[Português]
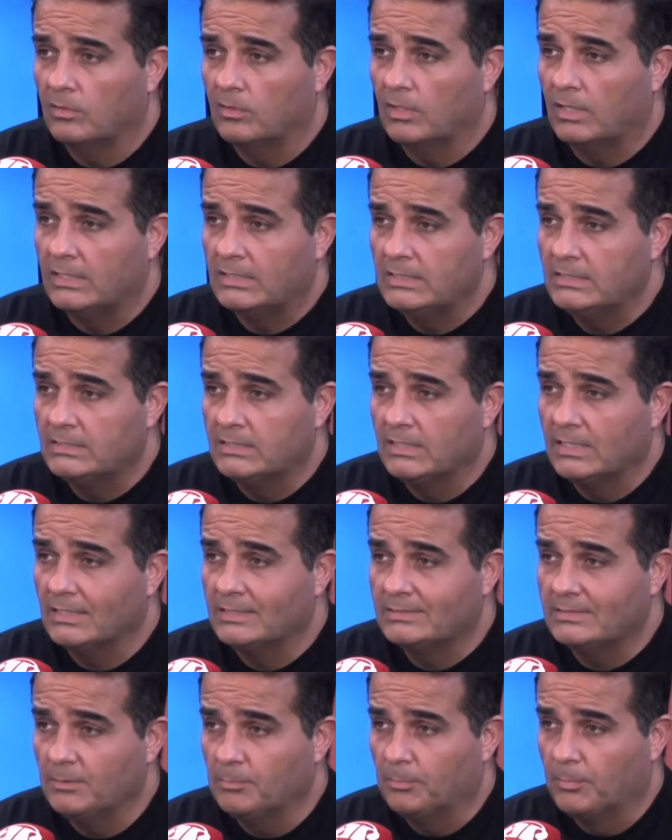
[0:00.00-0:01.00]
a gente
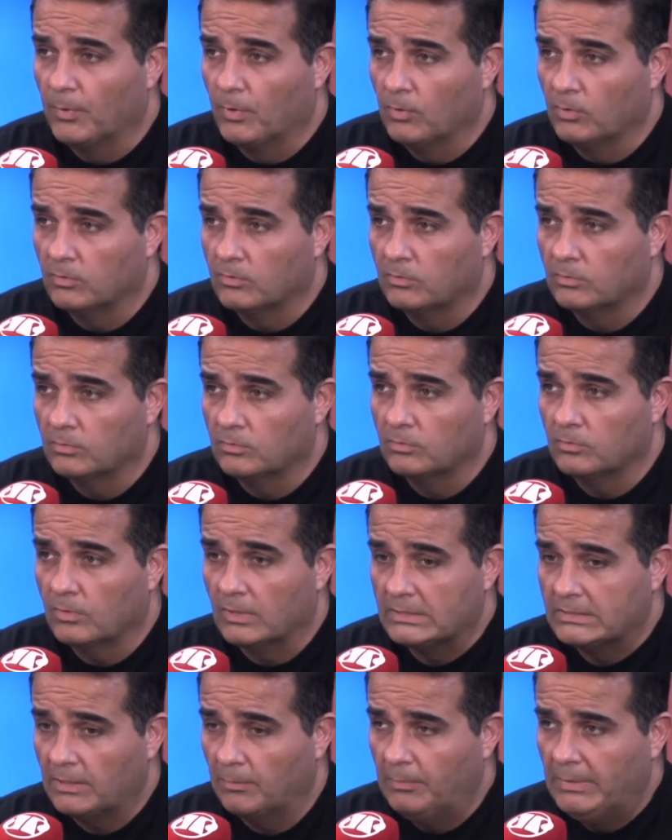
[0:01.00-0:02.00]
nasce pronto com
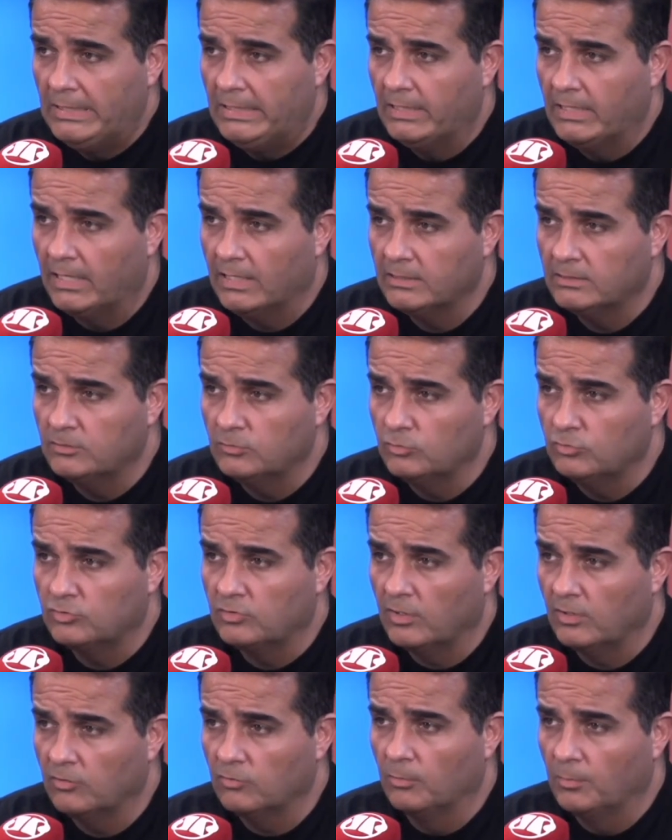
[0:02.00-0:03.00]
as habilidades dos
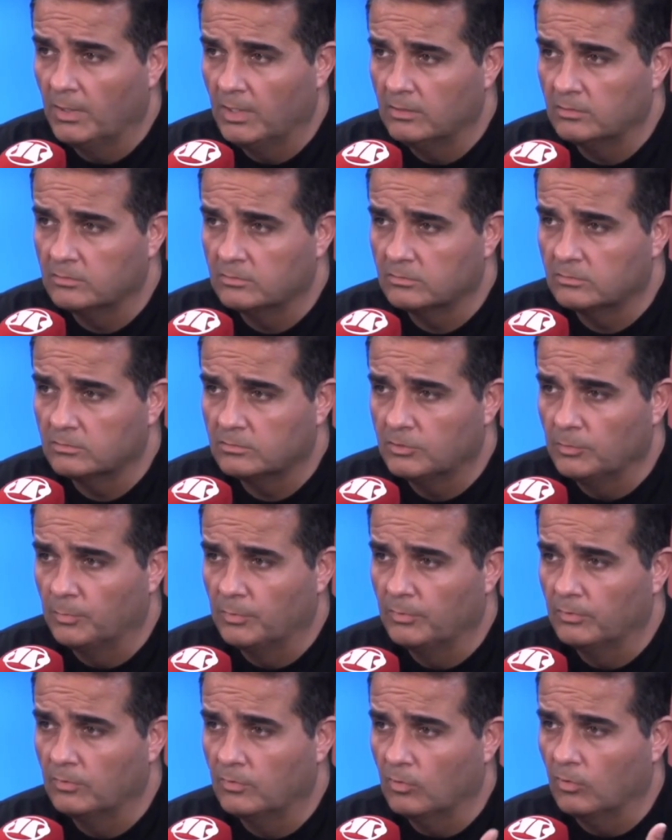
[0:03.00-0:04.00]
seres humanos,
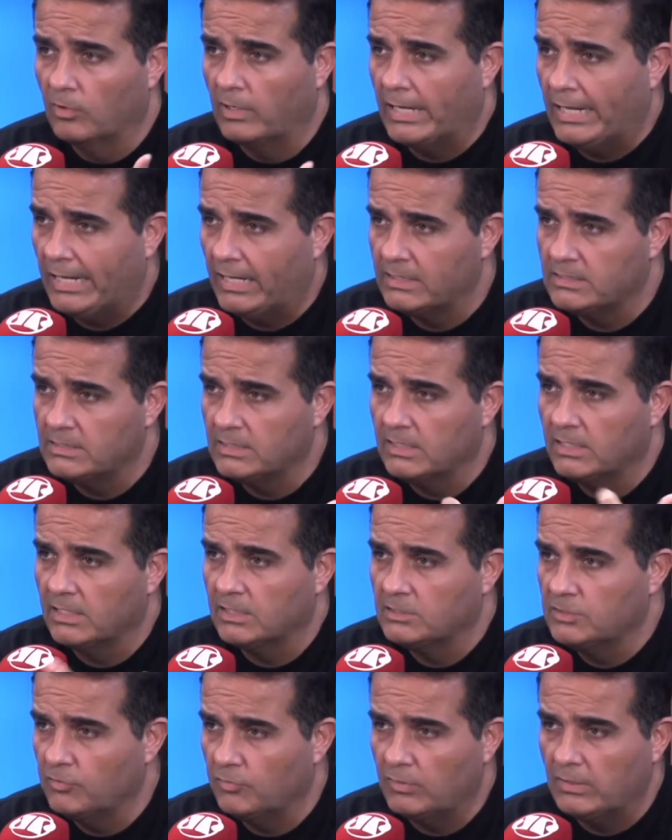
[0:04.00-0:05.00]
tipo coragem,
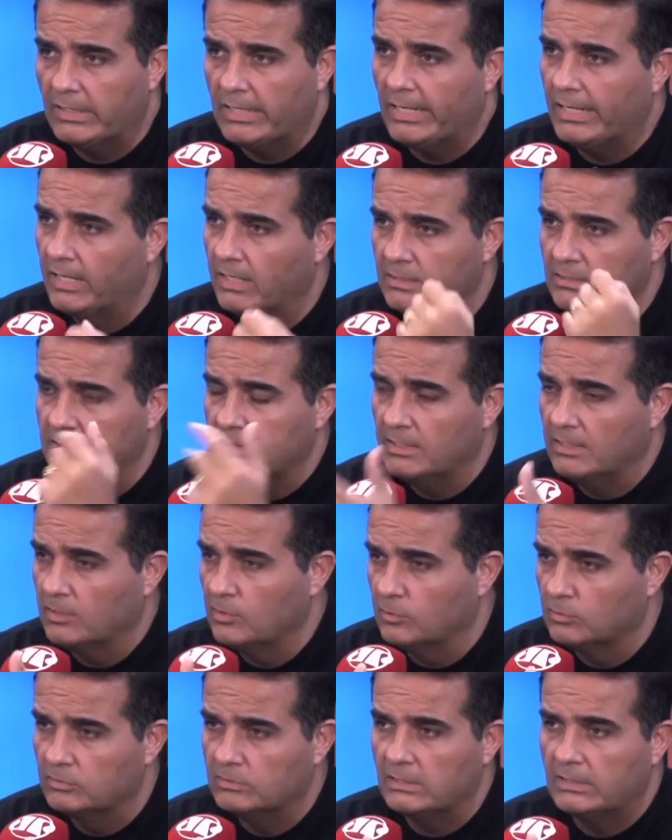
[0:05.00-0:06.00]
criatividade,
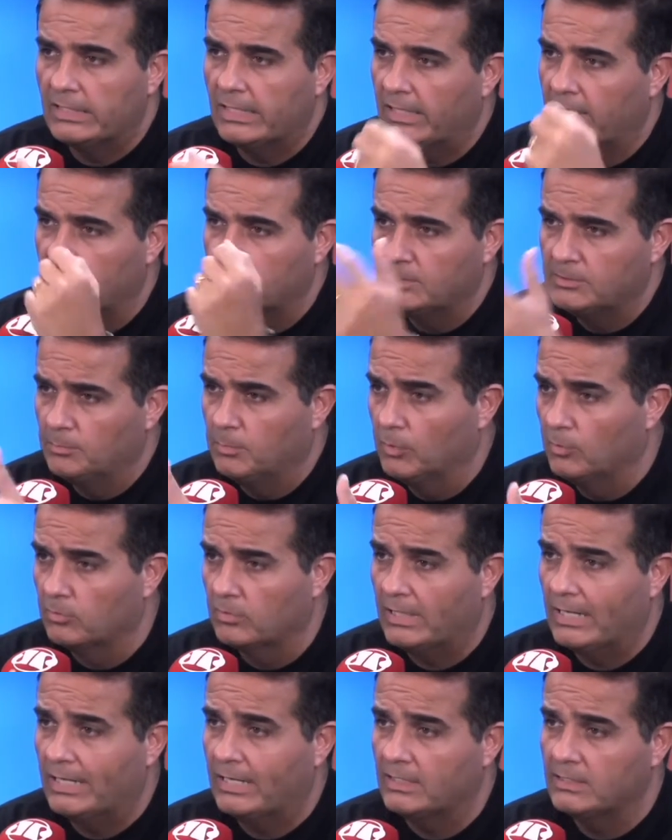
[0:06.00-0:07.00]
generosidade,
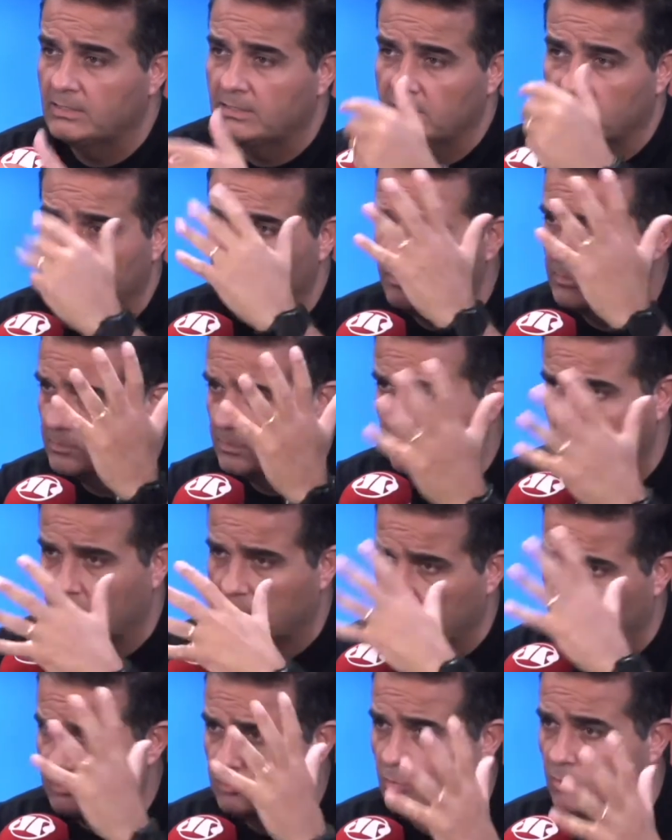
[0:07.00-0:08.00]
bondade,
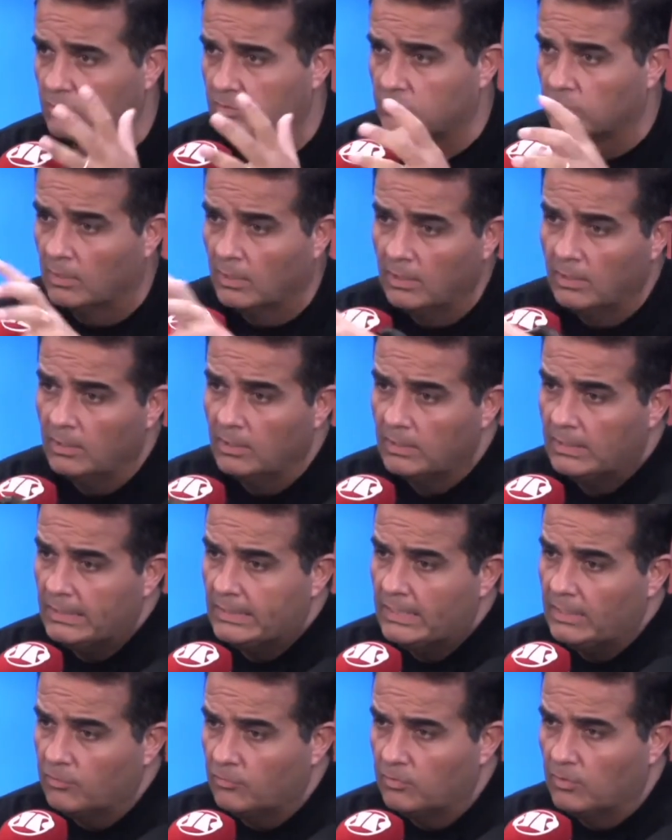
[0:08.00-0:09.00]
essas coisas que
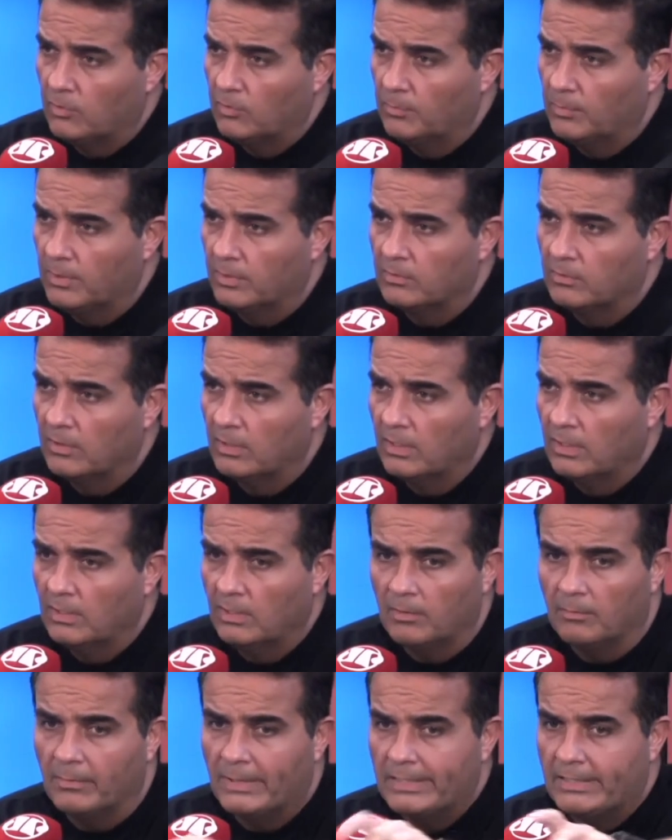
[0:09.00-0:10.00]
tem no ser humano
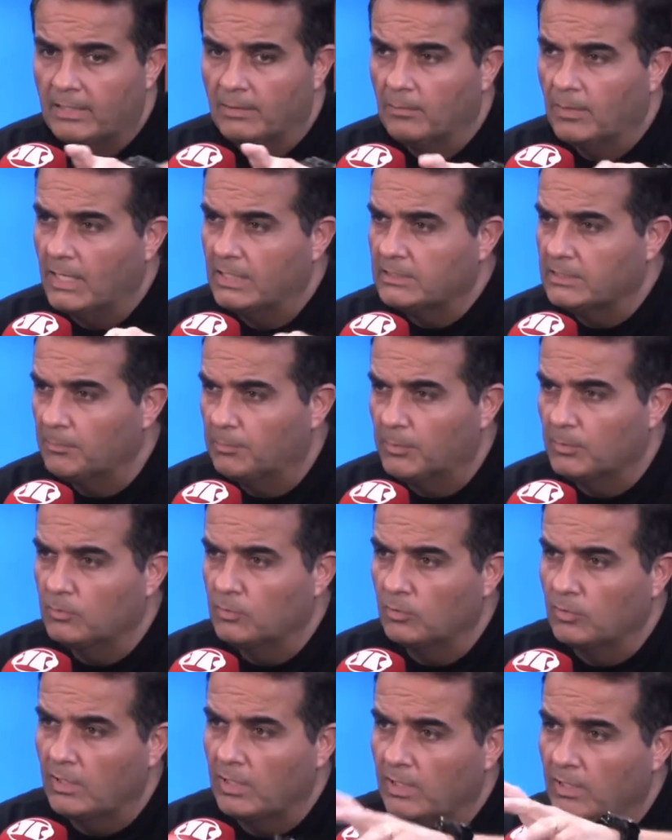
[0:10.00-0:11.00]
matemática,
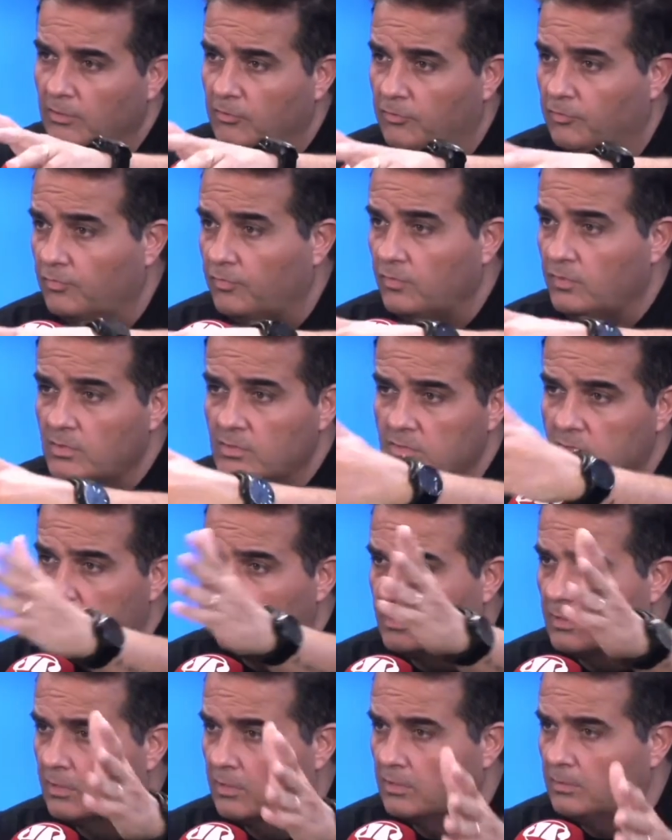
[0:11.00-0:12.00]
português,
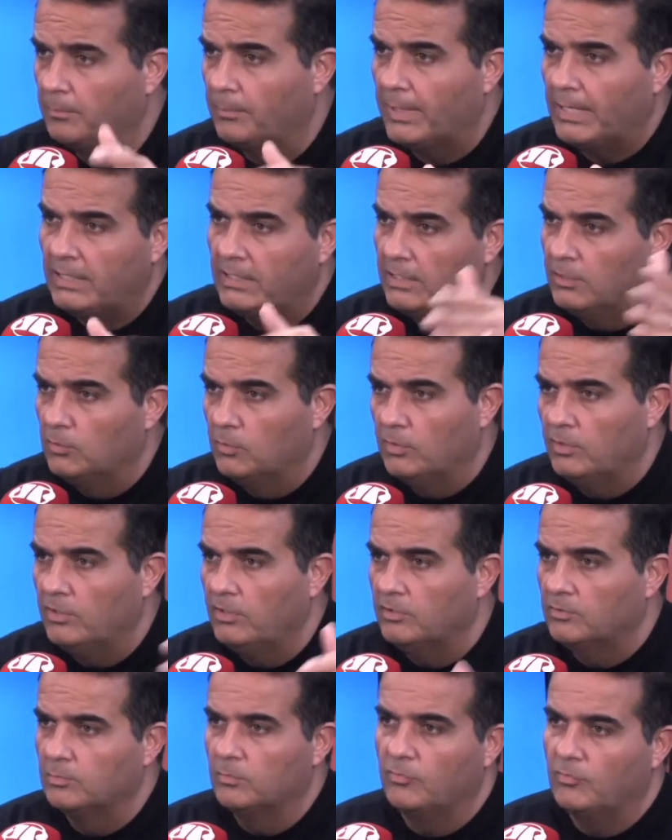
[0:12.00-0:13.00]
física,
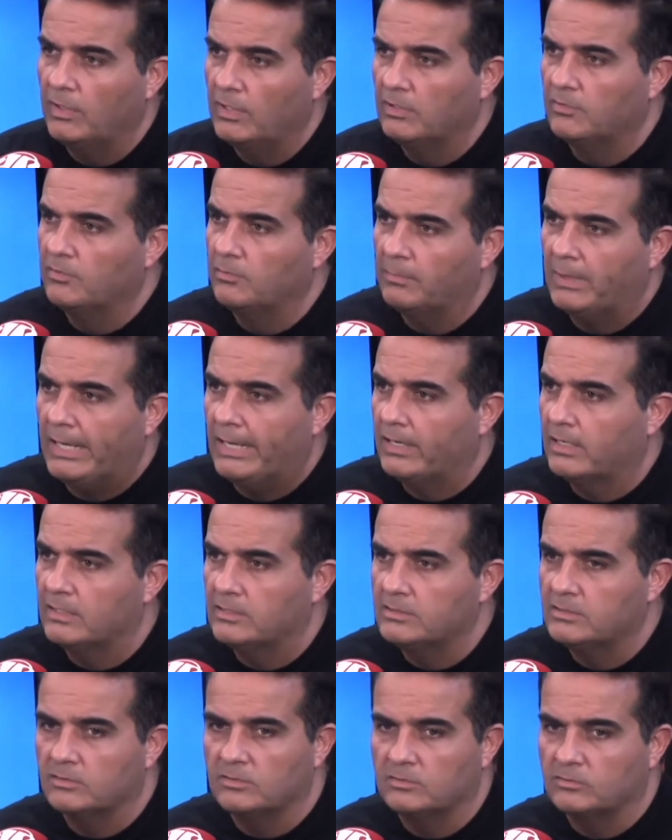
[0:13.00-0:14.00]
empreendedorismo, vendas e
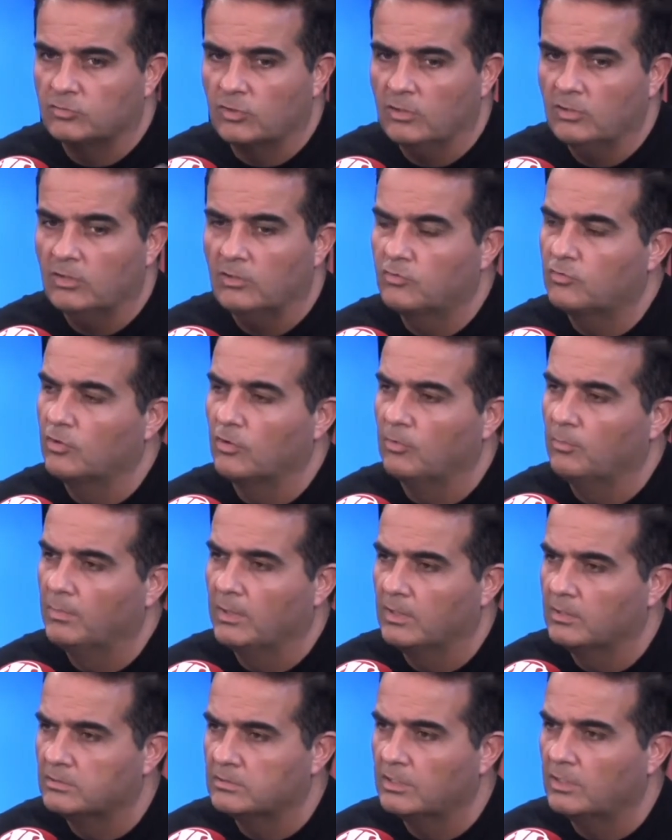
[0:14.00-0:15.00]
marketing, isso aí não é do ser
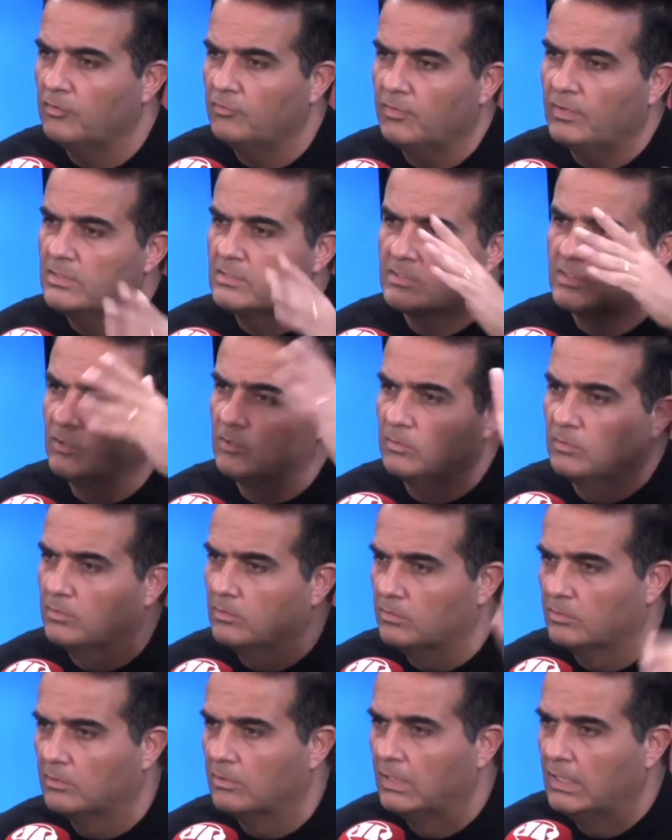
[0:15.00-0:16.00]
humano, isso é invenção
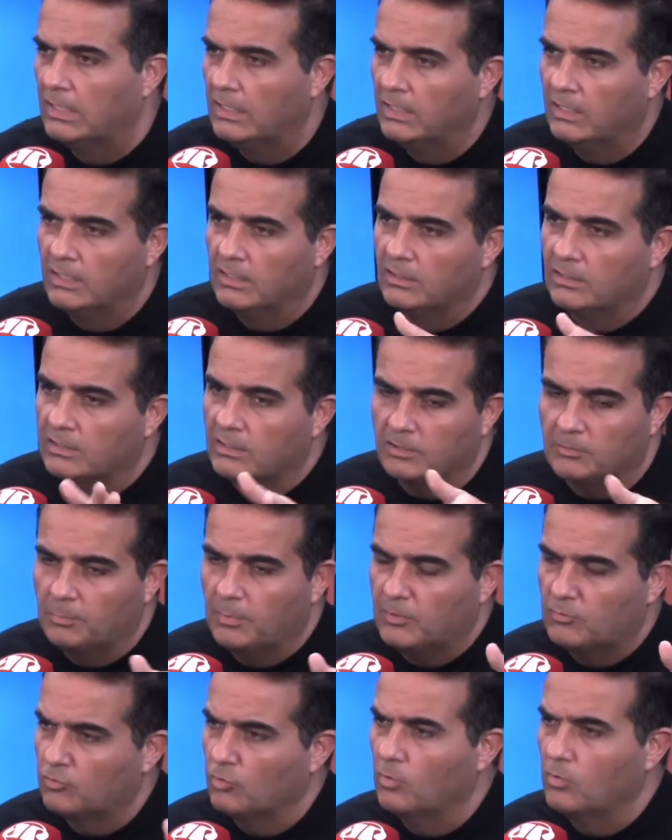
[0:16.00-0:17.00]
do, das
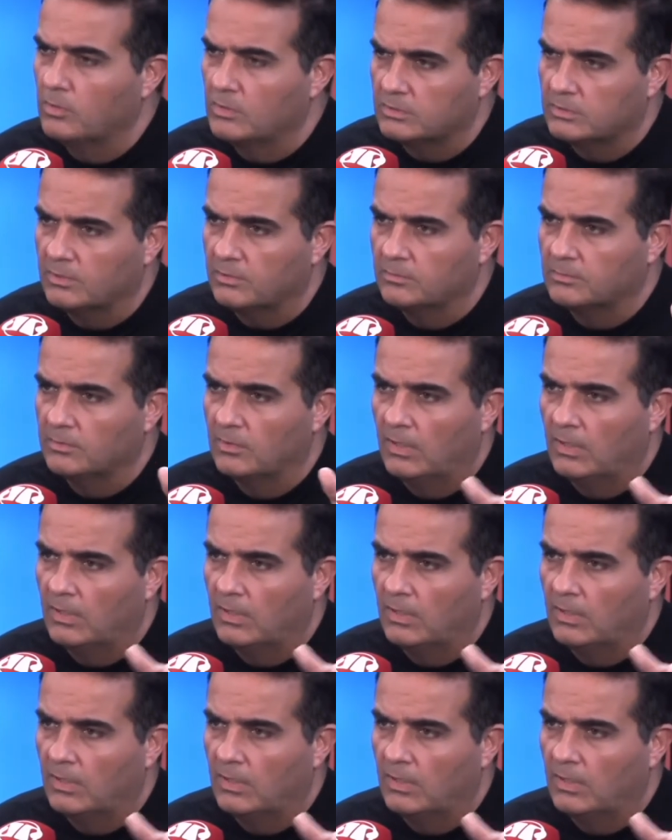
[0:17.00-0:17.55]
pessoas, né?